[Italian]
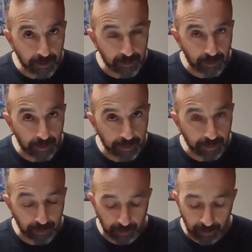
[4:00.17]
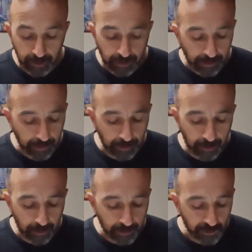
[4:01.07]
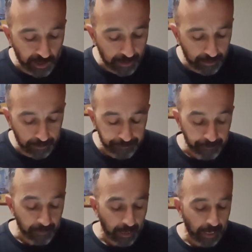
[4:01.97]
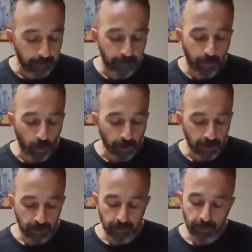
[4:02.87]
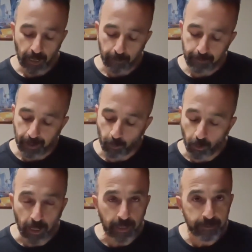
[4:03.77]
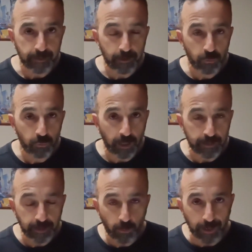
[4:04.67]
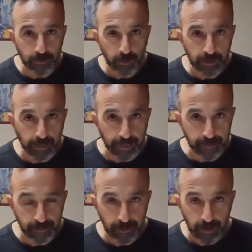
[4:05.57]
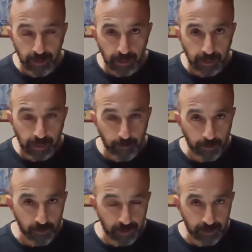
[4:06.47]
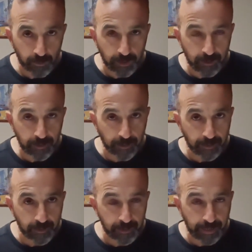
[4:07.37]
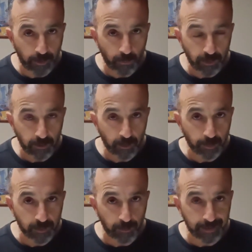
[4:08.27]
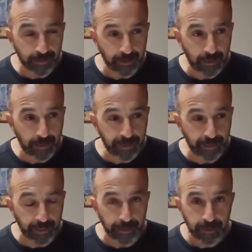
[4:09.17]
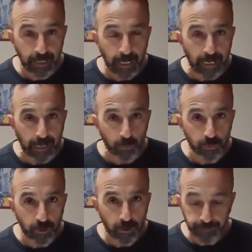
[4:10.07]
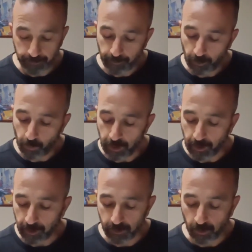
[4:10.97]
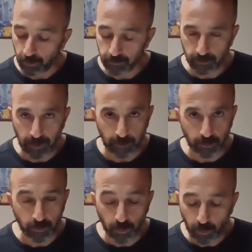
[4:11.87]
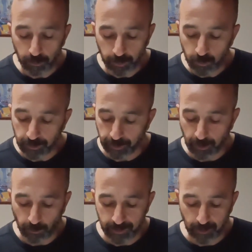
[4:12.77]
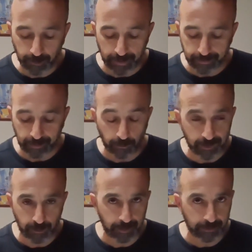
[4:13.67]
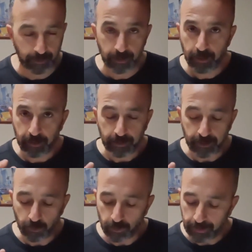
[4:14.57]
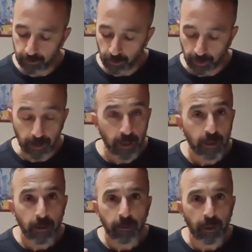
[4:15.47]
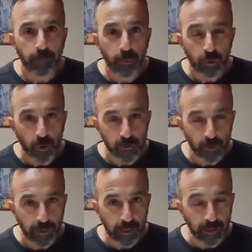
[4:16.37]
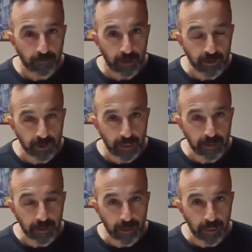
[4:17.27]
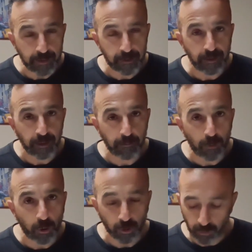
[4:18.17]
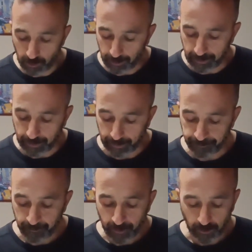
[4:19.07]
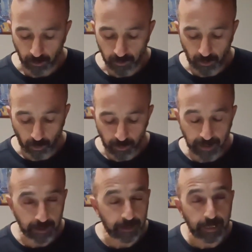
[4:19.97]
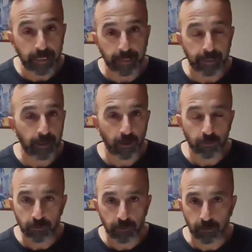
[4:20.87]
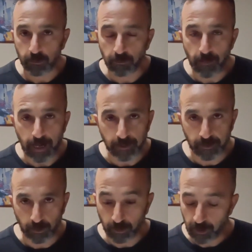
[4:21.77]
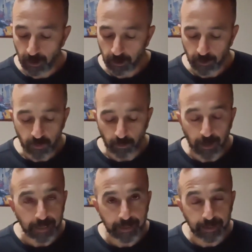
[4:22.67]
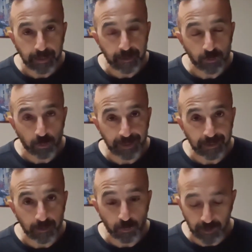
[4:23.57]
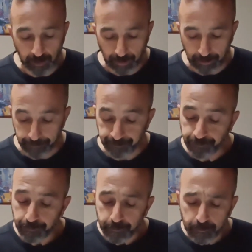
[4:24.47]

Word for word: gli XLR che il jack e poi abbiamo altri, altri 4 ingressi che possono essere utilizzati stereo, quindi dove possiamo mandare delle linee audio quindi che ne so, l'audio di un computer da questa parte, da questa parte di un lettore piuttosto che invece degli ingressi in mono dove mandare, non so, una chitarra, un, un basso, insomma anche degli strumenti musicali.